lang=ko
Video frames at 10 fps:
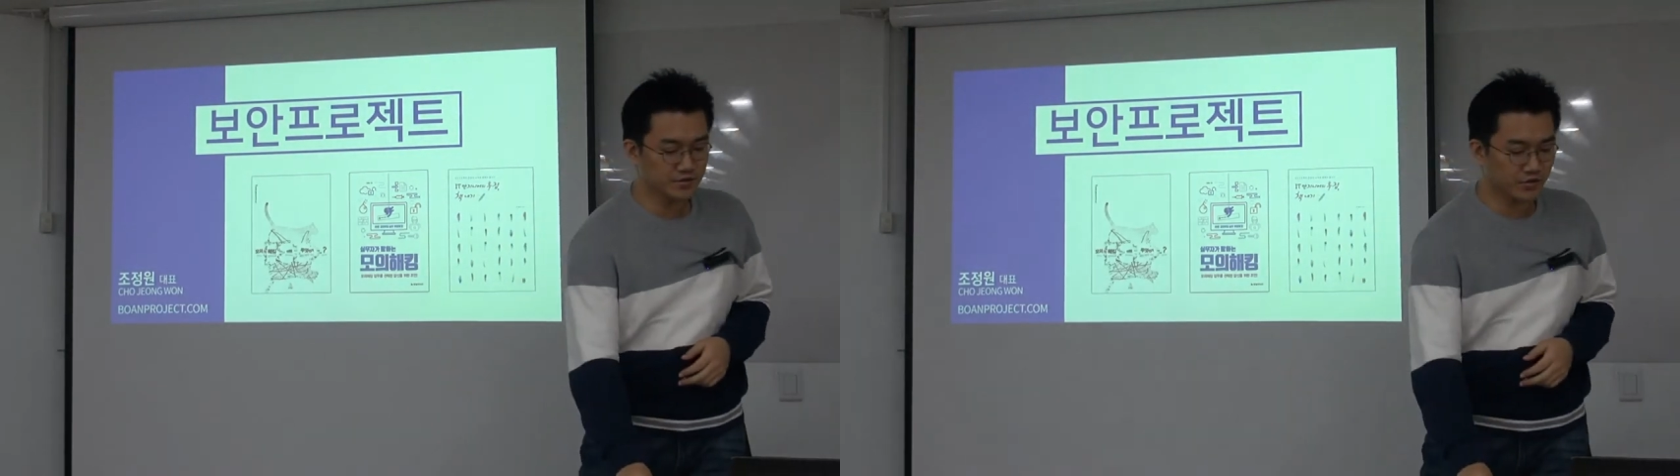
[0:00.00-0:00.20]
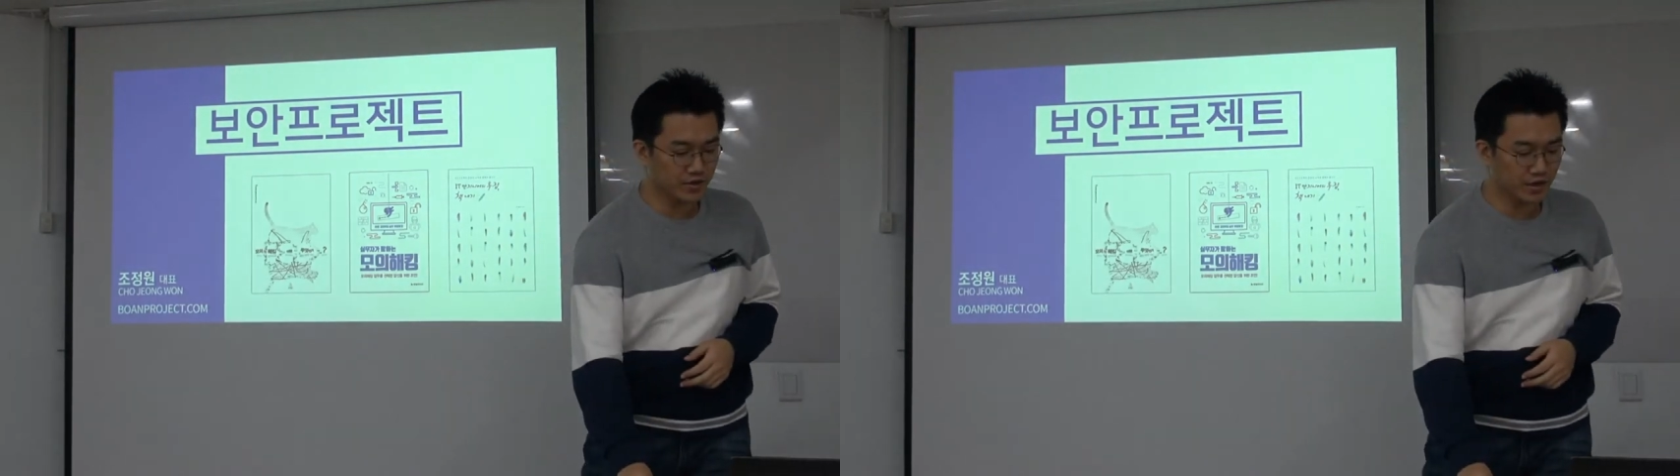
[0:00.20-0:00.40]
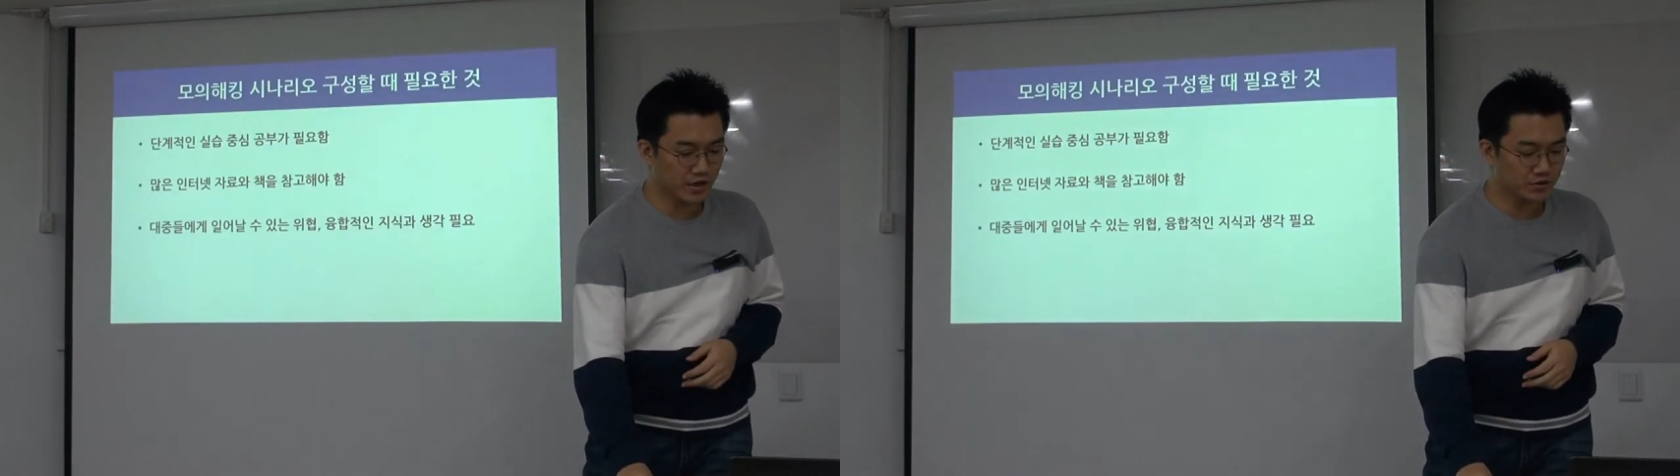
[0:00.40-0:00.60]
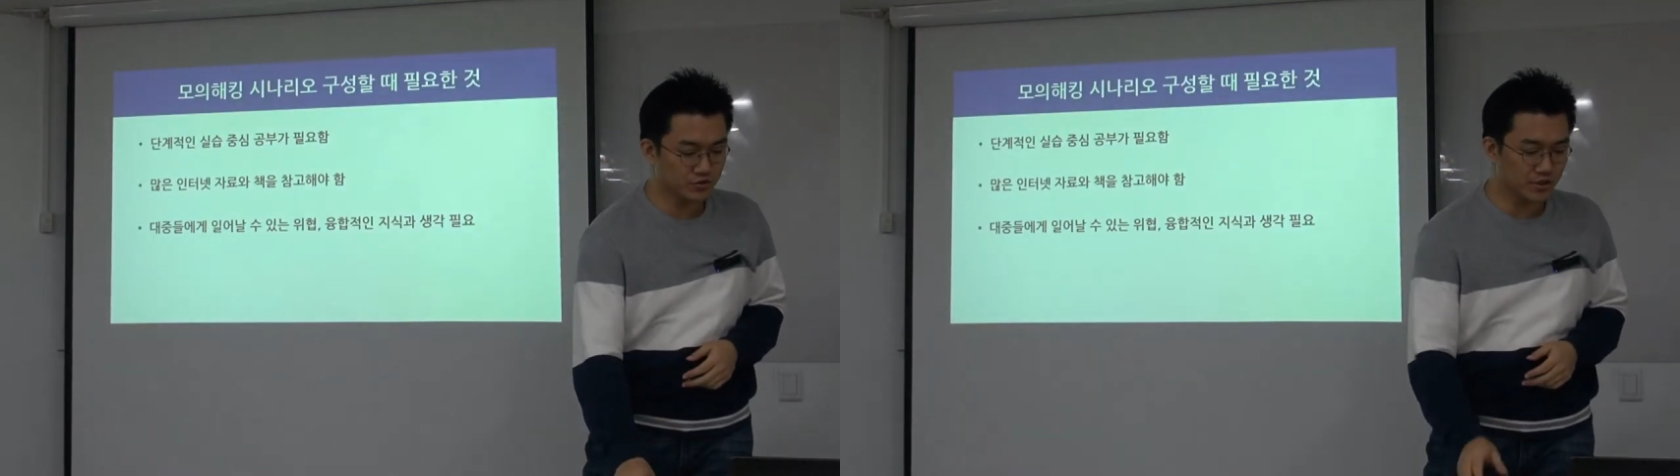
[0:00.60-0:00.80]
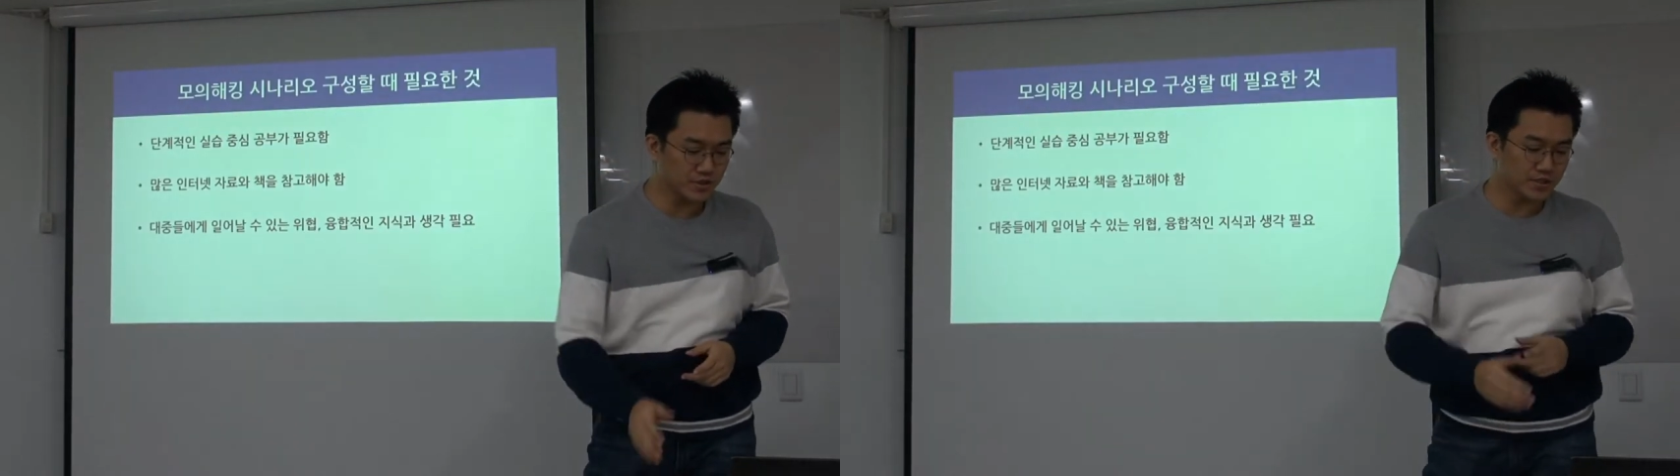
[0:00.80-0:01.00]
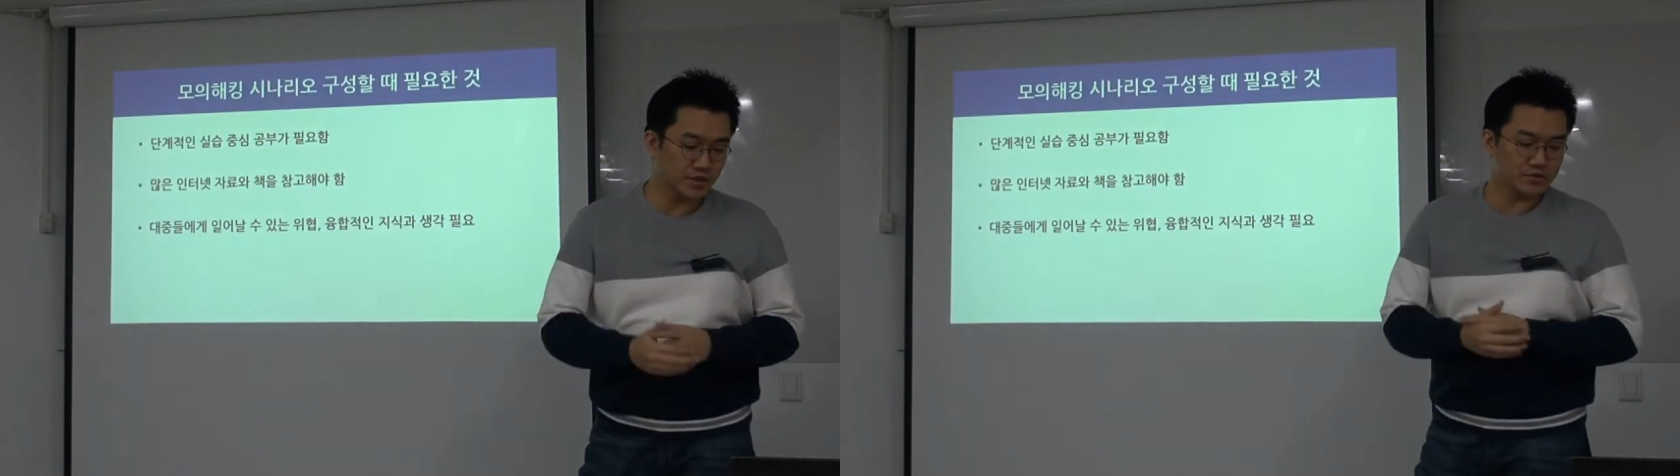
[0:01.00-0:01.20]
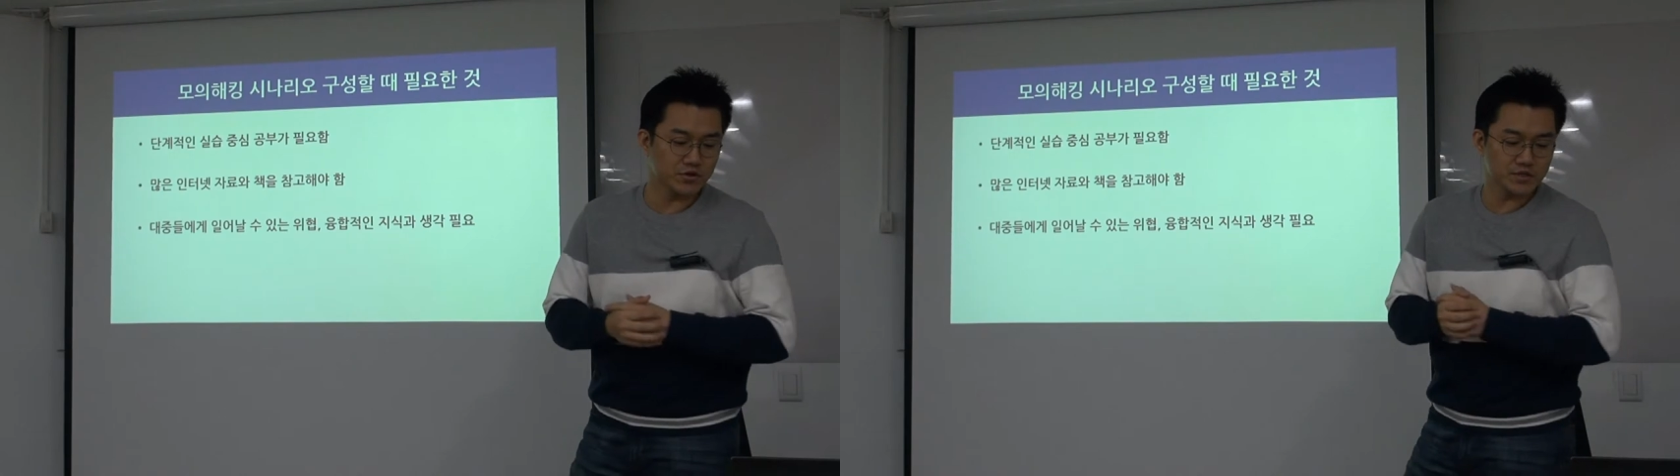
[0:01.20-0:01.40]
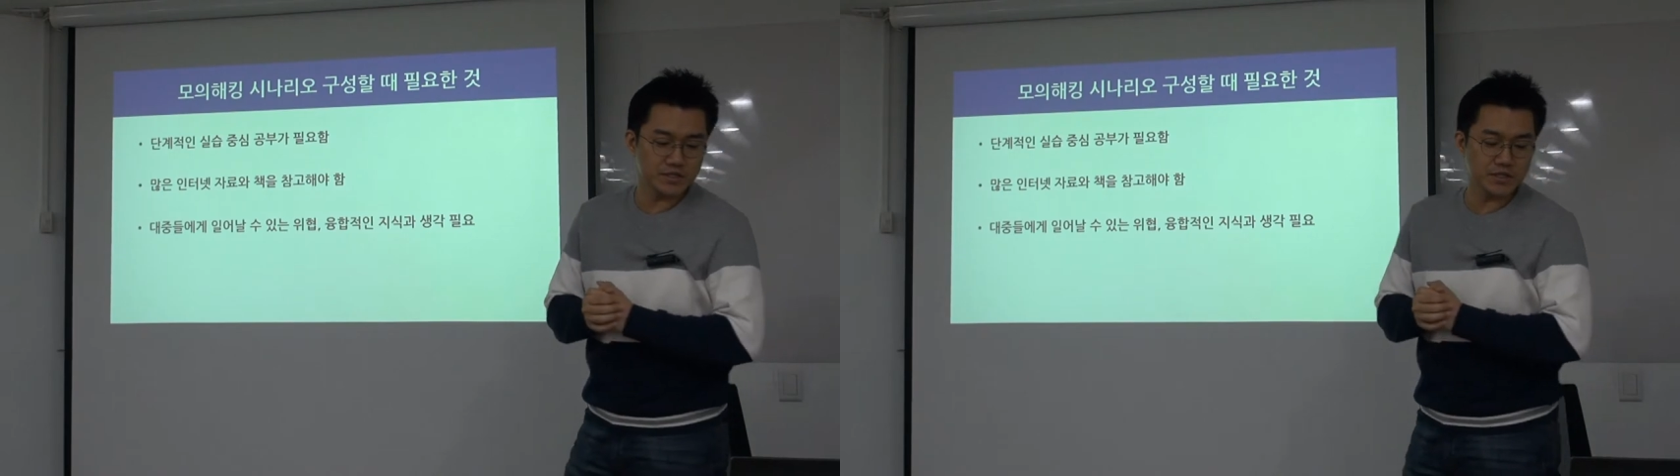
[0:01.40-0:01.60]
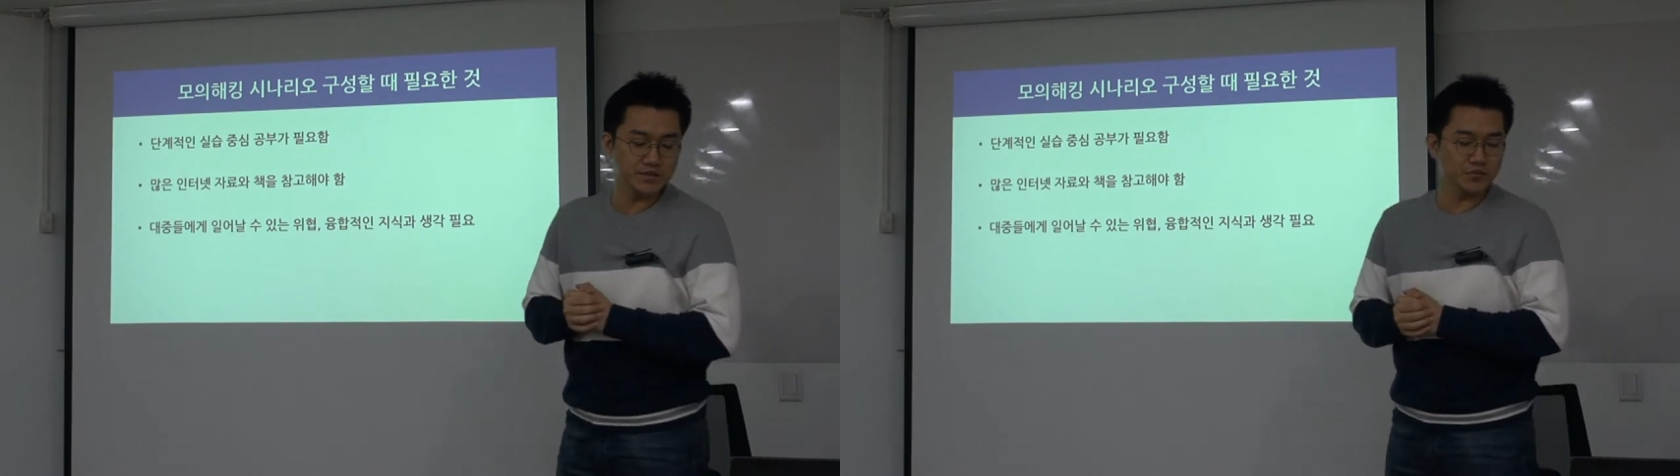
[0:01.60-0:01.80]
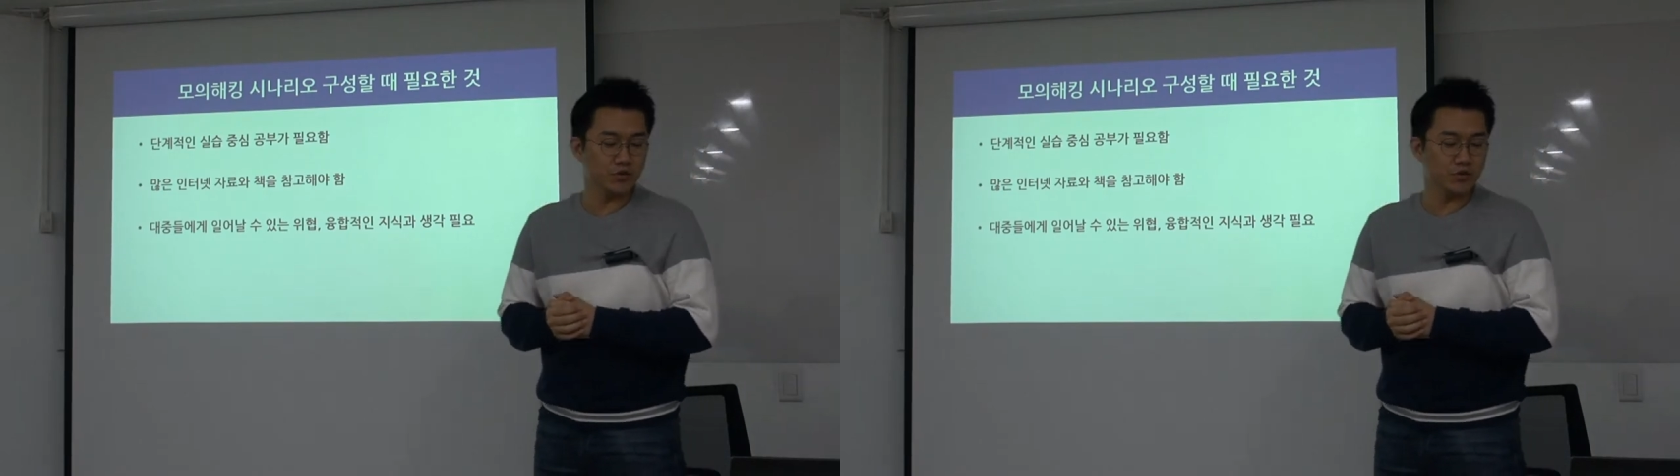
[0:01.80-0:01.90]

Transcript: 저희가 주제를 잡은 것이